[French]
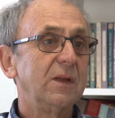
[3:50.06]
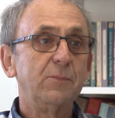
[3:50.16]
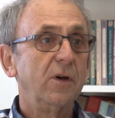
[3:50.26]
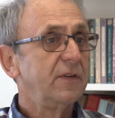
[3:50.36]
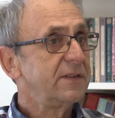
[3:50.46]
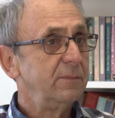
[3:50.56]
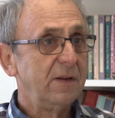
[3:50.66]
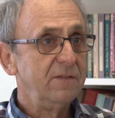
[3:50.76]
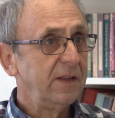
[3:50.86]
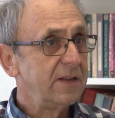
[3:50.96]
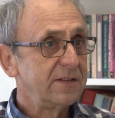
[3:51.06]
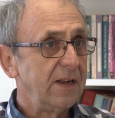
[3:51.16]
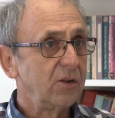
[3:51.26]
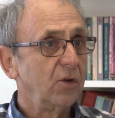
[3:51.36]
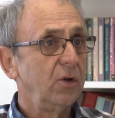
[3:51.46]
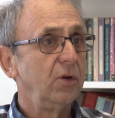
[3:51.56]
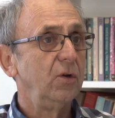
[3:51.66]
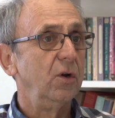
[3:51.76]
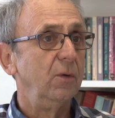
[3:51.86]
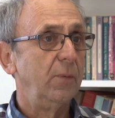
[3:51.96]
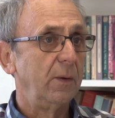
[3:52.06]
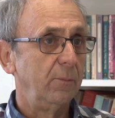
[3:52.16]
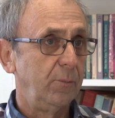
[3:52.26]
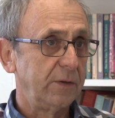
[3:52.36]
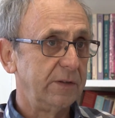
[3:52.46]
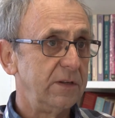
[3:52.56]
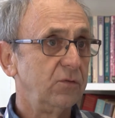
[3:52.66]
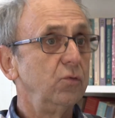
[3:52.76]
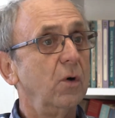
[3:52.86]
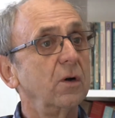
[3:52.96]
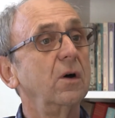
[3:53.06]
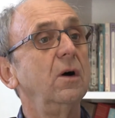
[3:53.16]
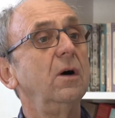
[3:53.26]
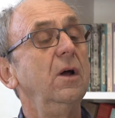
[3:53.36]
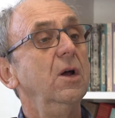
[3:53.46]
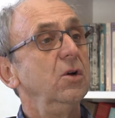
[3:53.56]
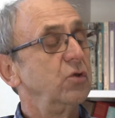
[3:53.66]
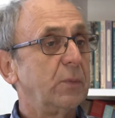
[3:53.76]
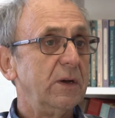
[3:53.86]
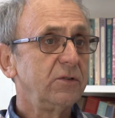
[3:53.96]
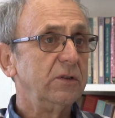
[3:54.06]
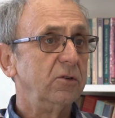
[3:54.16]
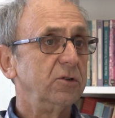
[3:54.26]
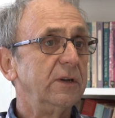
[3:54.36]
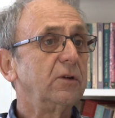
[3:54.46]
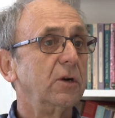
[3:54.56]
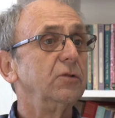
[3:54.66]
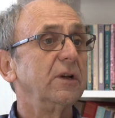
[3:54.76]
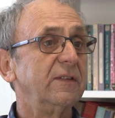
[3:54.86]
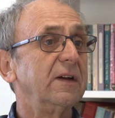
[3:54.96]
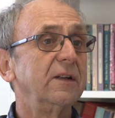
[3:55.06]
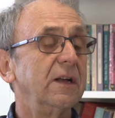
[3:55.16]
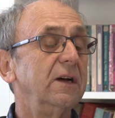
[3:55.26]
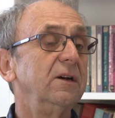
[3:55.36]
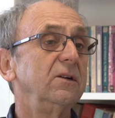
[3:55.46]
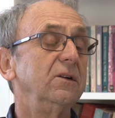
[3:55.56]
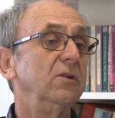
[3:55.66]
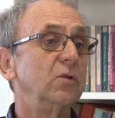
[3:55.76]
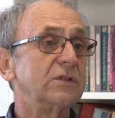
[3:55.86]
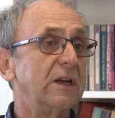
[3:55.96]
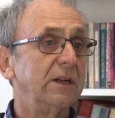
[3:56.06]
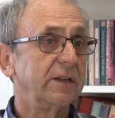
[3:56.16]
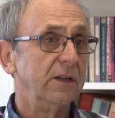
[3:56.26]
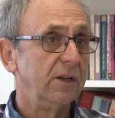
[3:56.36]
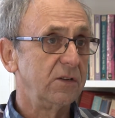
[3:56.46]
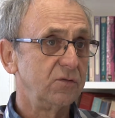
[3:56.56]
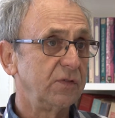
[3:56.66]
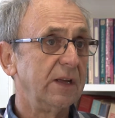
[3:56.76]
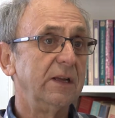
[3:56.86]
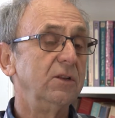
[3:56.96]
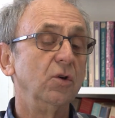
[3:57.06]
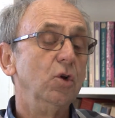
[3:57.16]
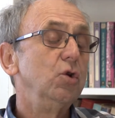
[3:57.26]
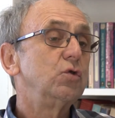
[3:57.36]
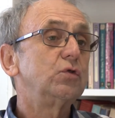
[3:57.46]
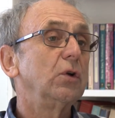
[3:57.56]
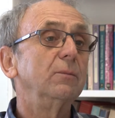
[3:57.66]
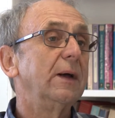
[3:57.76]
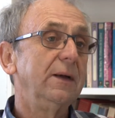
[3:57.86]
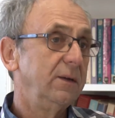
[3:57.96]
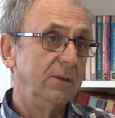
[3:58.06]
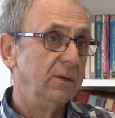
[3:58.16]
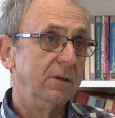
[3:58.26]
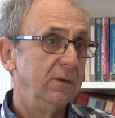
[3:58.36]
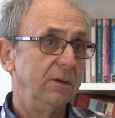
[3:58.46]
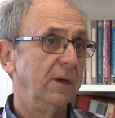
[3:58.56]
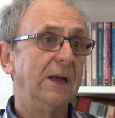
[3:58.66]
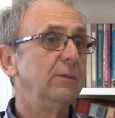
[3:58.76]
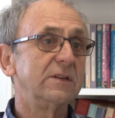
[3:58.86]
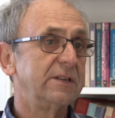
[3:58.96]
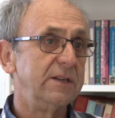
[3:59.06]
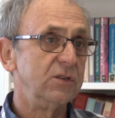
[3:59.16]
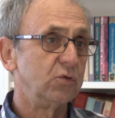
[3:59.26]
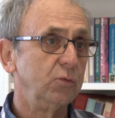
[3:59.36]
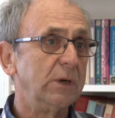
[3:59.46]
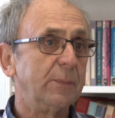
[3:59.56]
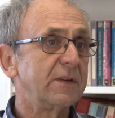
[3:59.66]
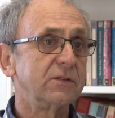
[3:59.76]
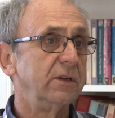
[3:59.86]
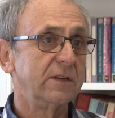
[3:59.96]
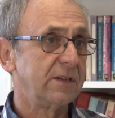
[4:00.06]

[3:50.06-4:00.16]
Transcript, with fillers: Ils peuvent facilement venir ici à l'accueil euh, porter les sous. ou encore, je pense que le de colon du Rivière-Nord euh, au centre Elias Dufresne sûrement ramasserait les sous pour les personnes qui